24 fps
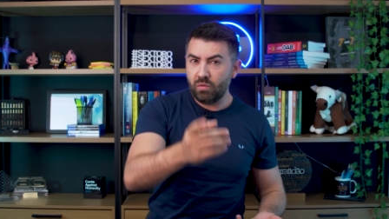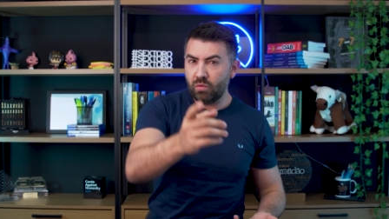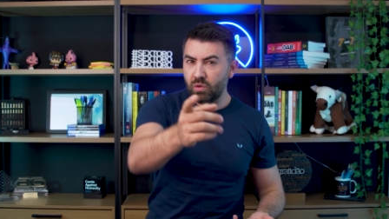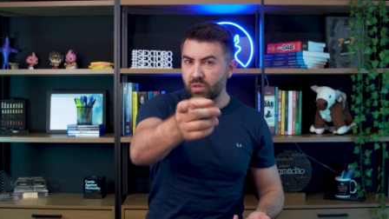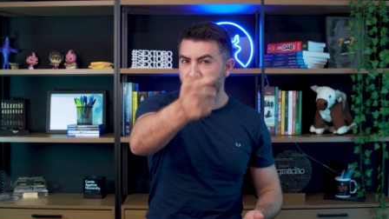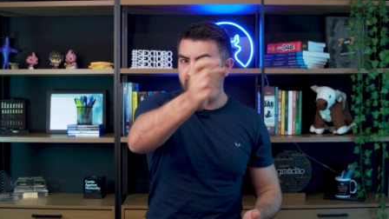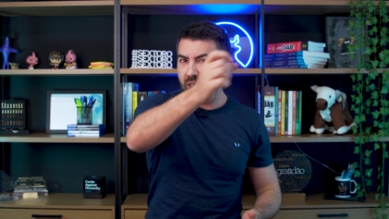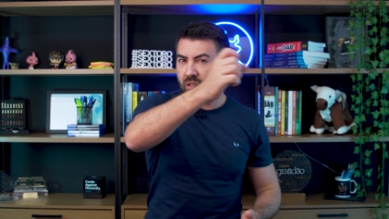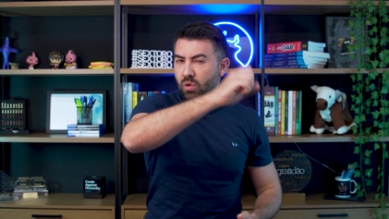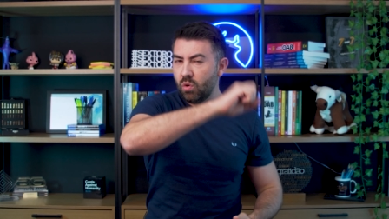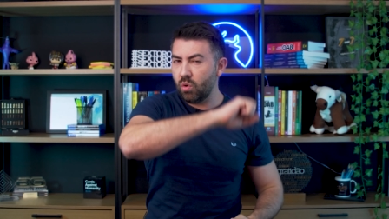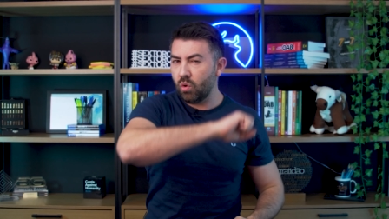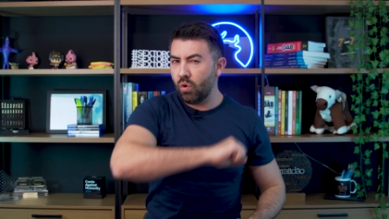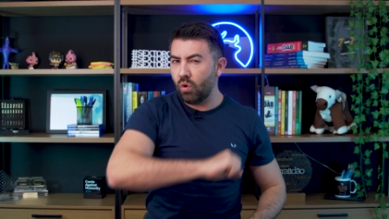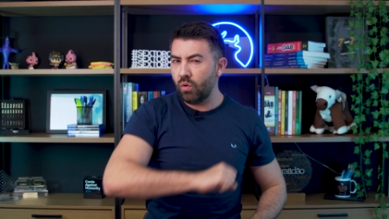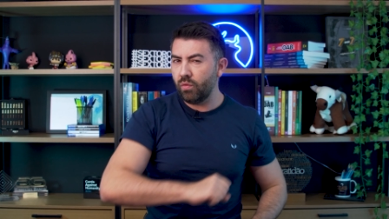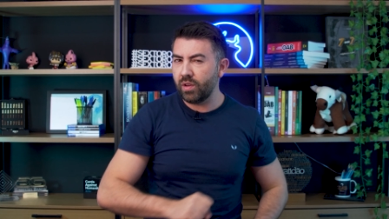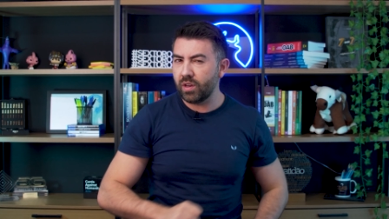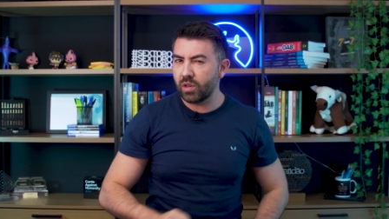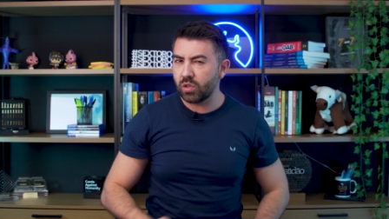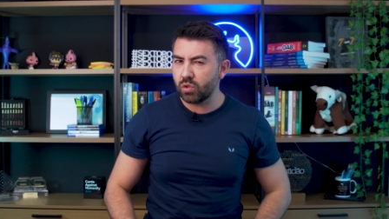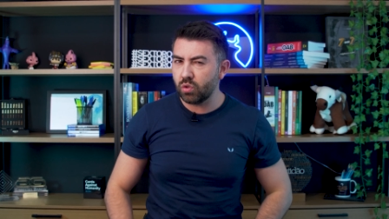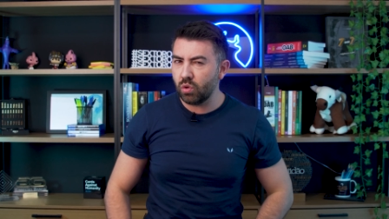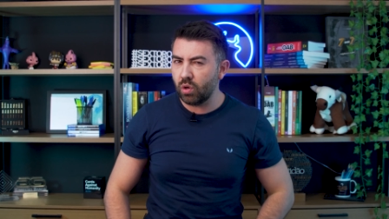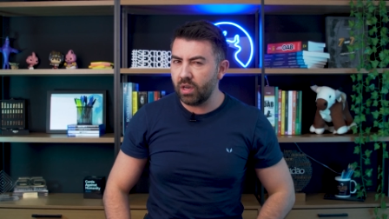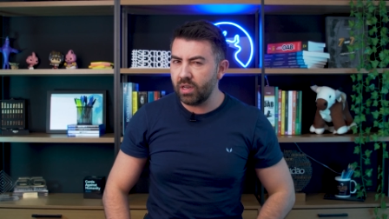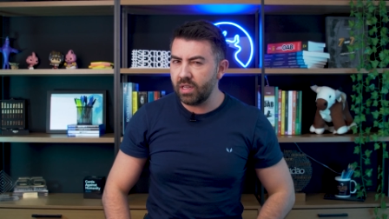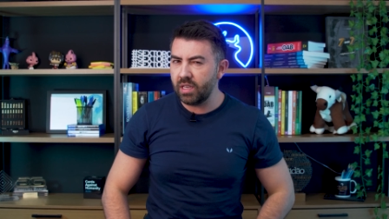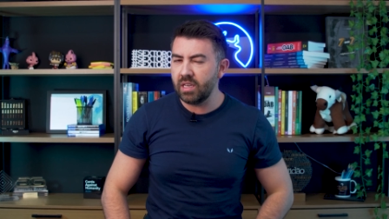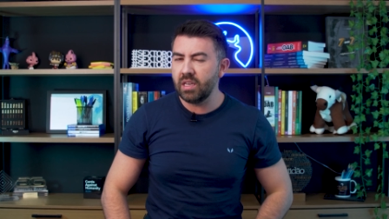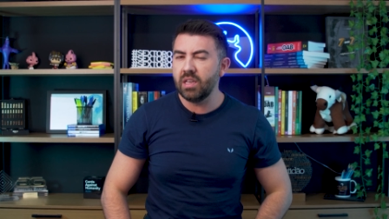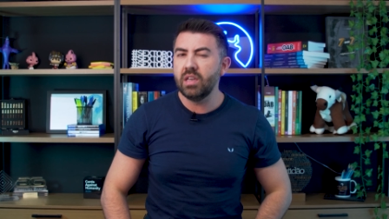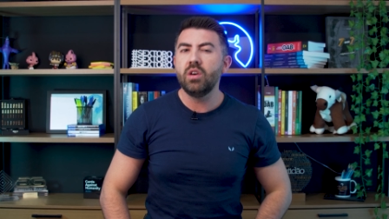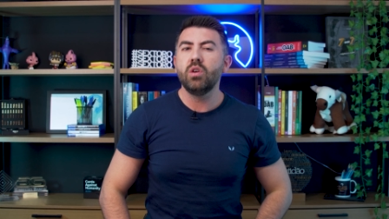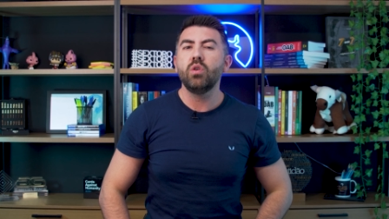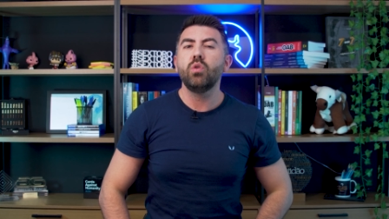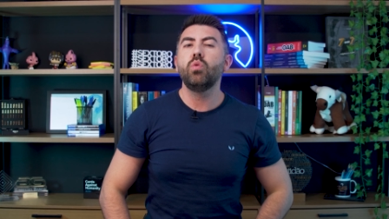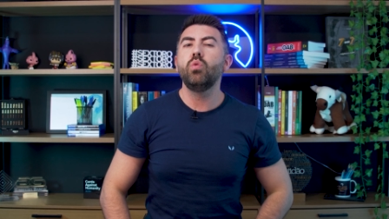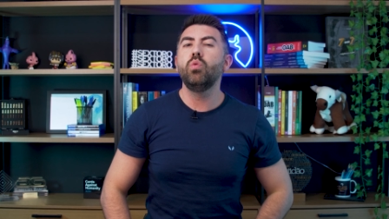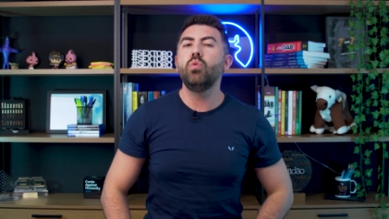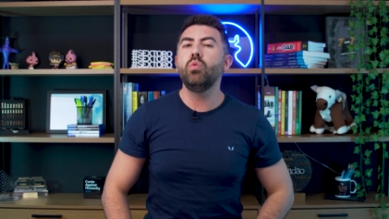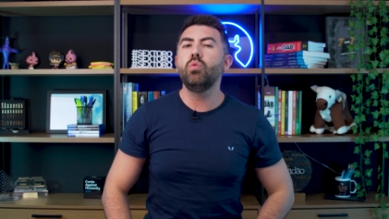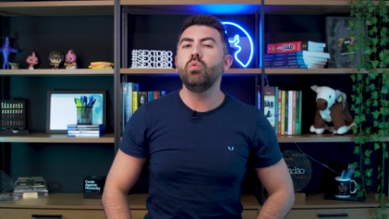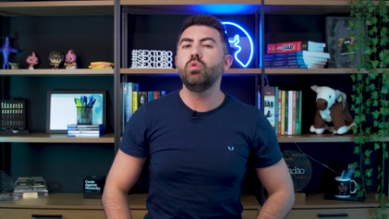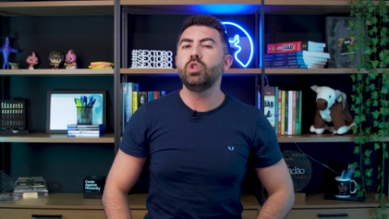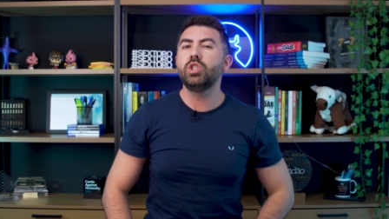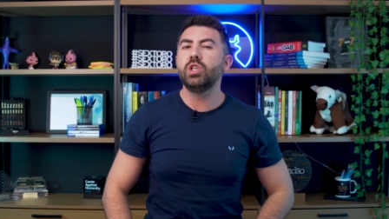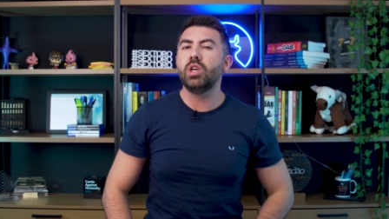você não conversou ali
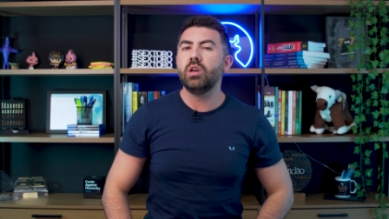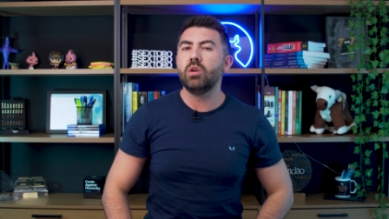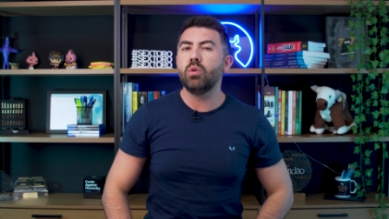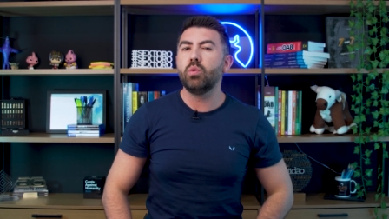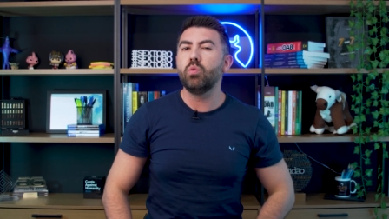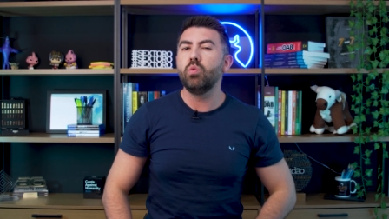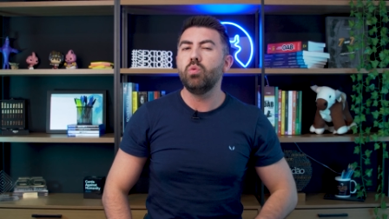com o,